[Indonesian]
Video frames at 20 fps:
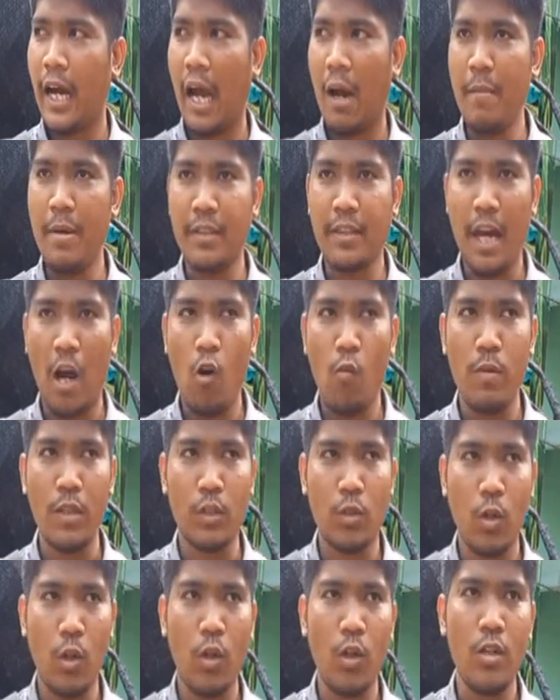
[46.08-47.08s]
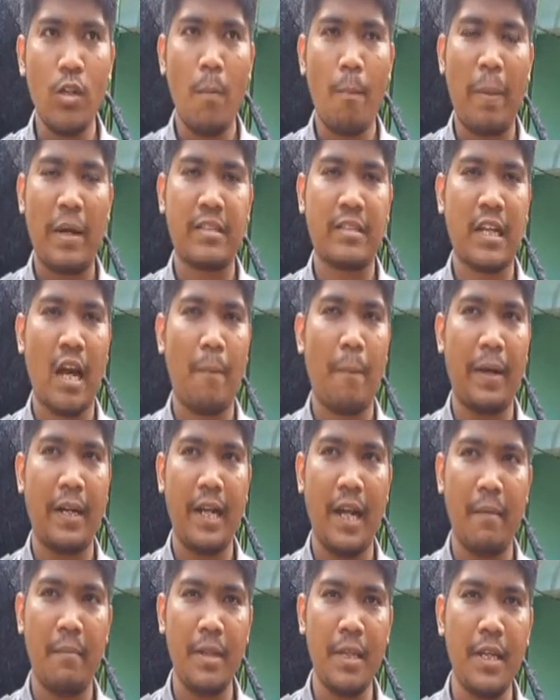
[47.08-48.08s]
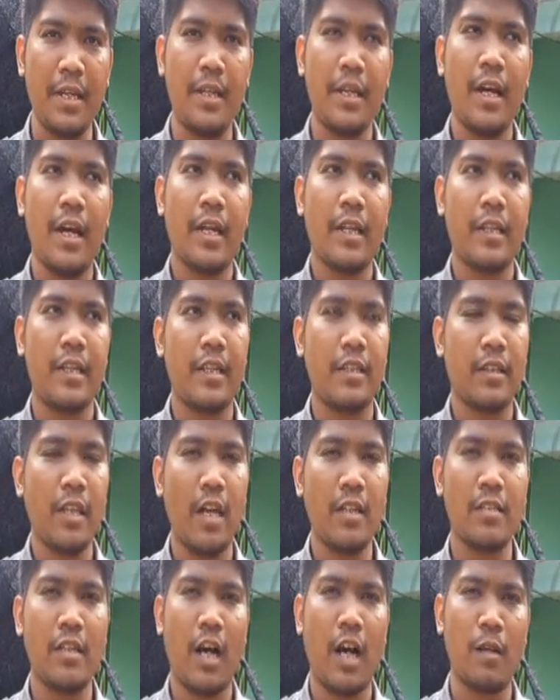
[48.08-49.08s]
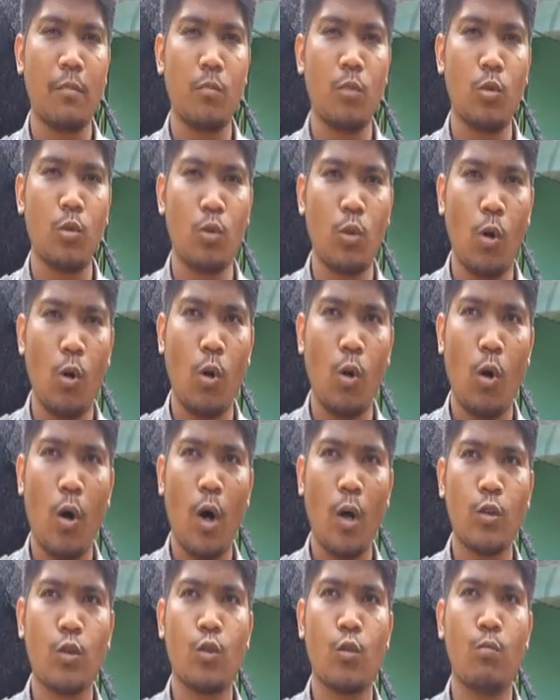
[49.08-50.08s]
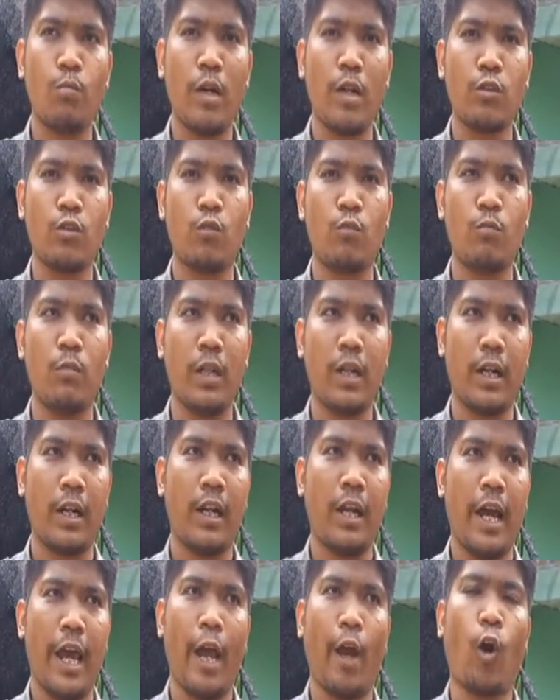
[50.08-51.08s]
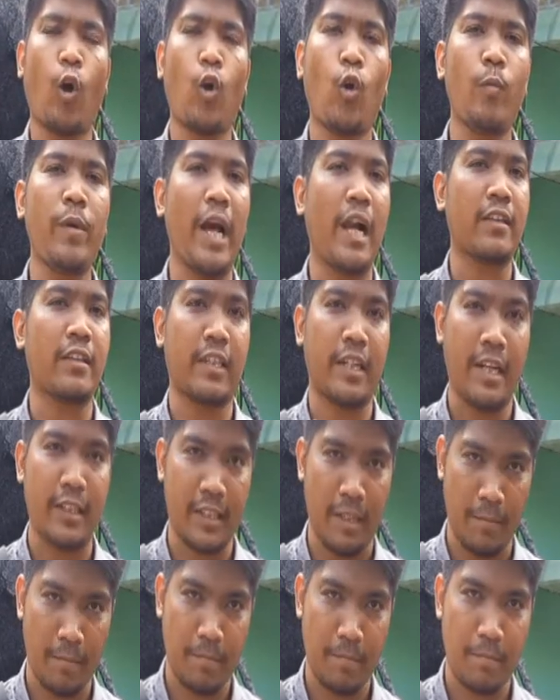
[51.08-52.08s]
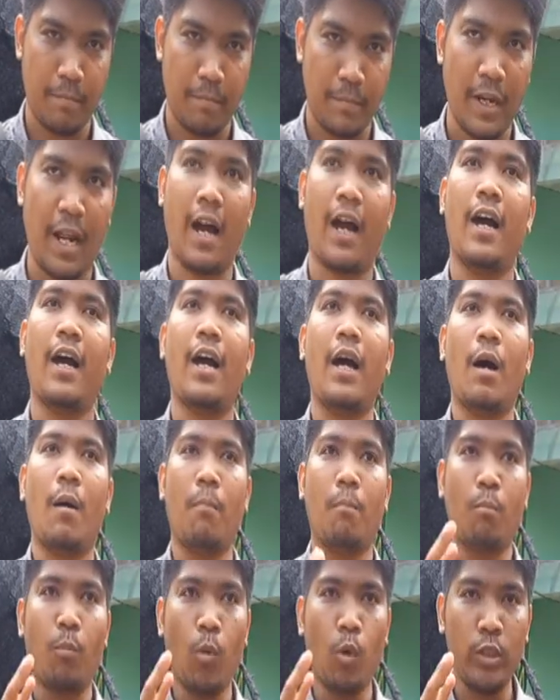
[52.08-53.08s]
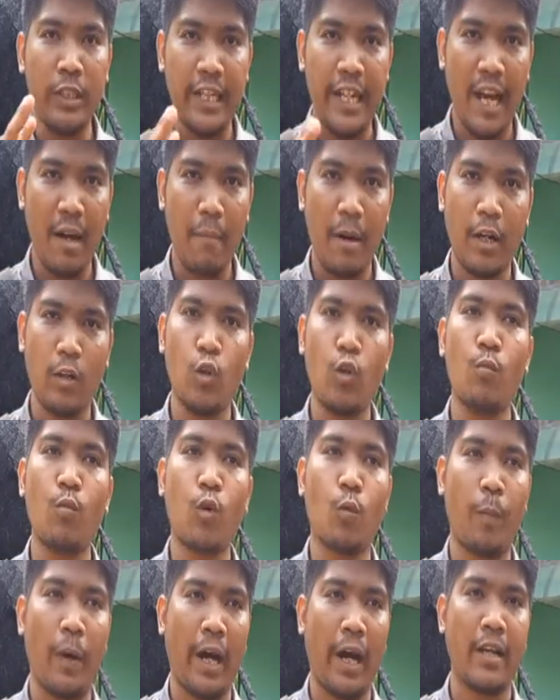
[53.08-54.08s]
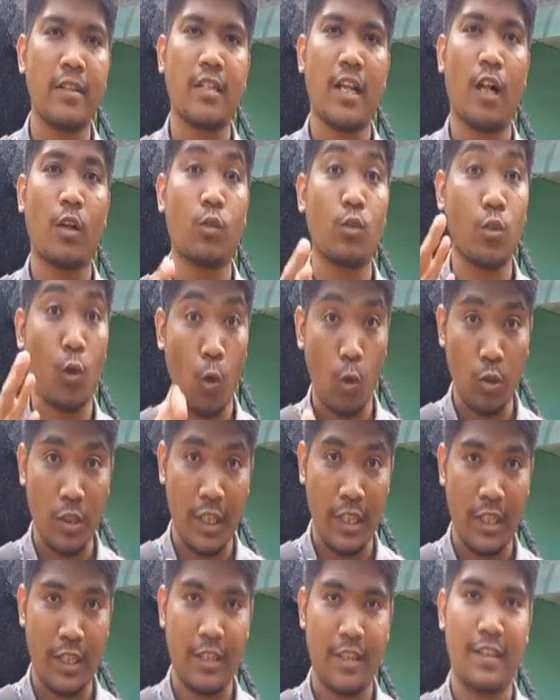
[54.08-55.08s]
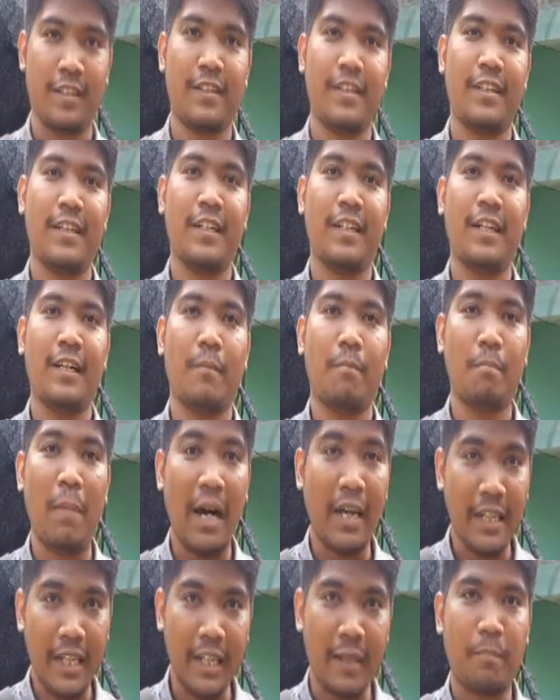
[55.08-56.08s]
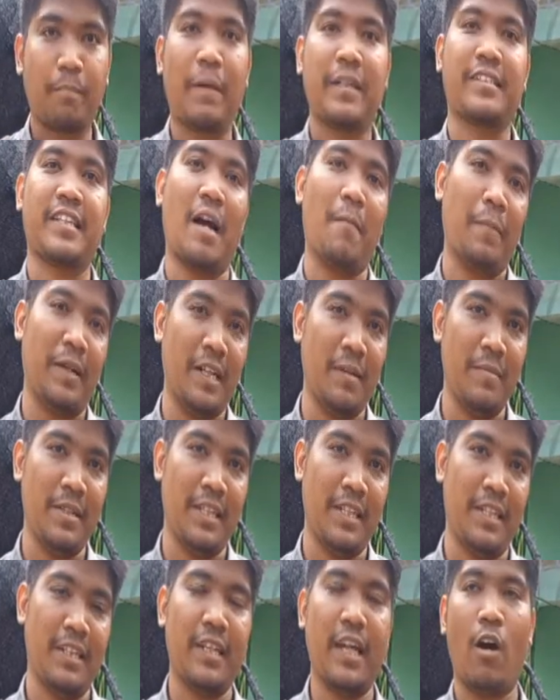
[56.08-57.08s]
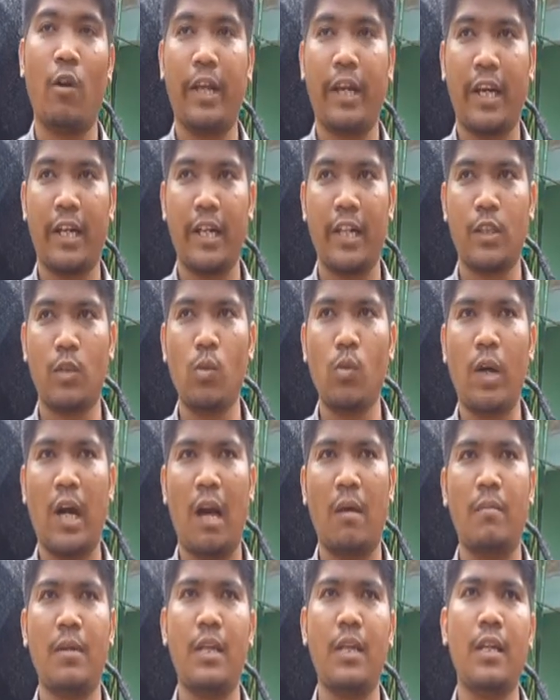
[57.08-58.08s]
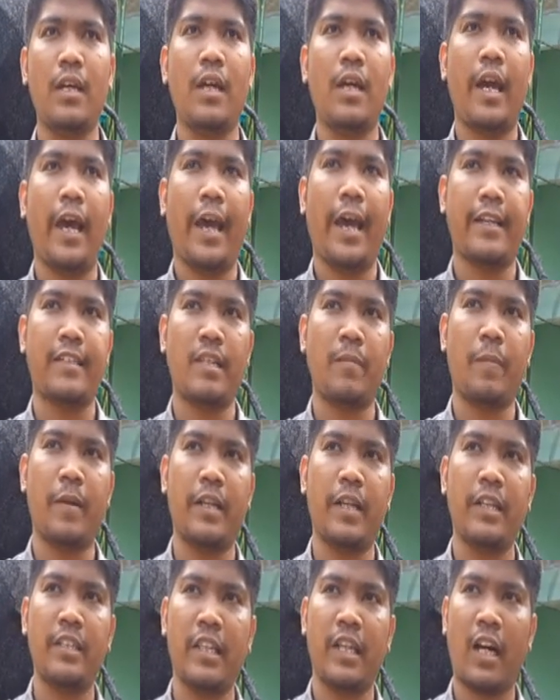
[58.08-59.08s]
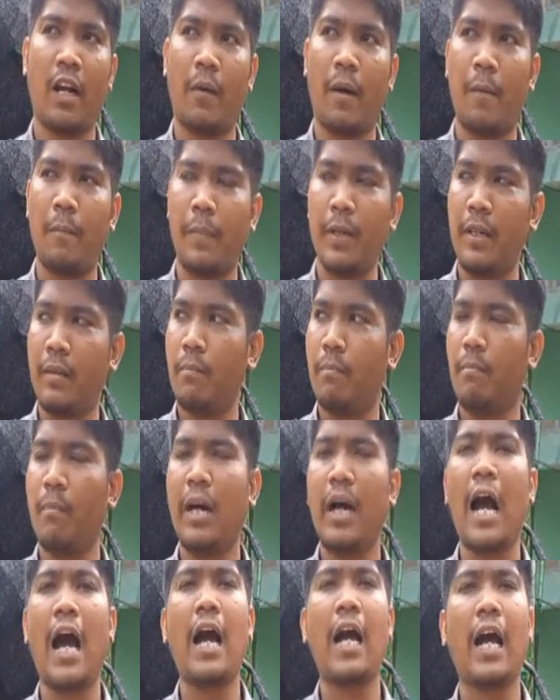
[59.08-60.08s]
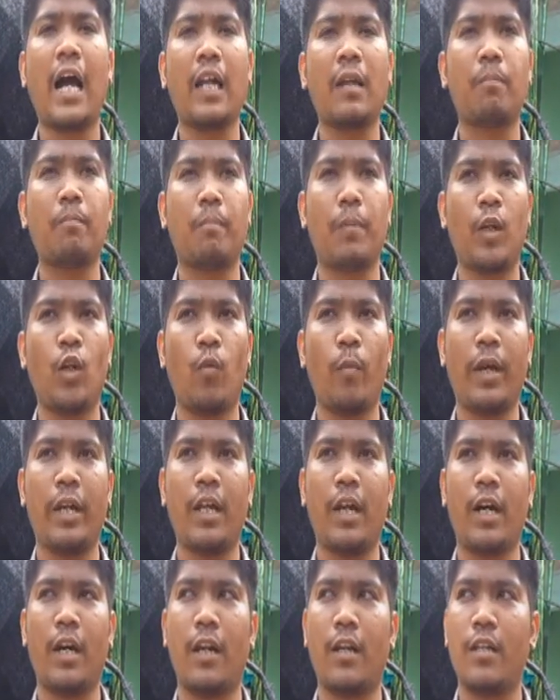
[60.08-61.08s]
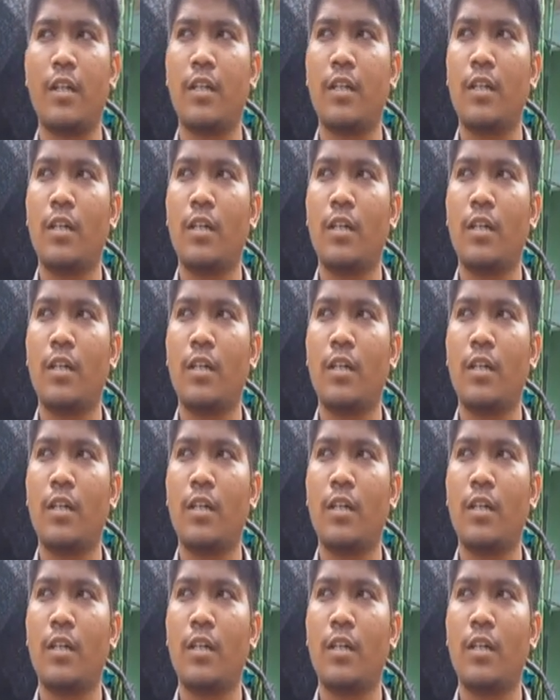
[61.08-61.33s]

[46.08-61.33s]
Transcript: Kami tahu betul pasca pandemi kita sangat butuh sumber-sumber ekonomi alternatif. Nah, budidaya madu merupakan salah satu solusi bangkit pasca pandemi. Nah, oleh karena itu kami SMP Negeri 3 Kampit mengangkat fenomena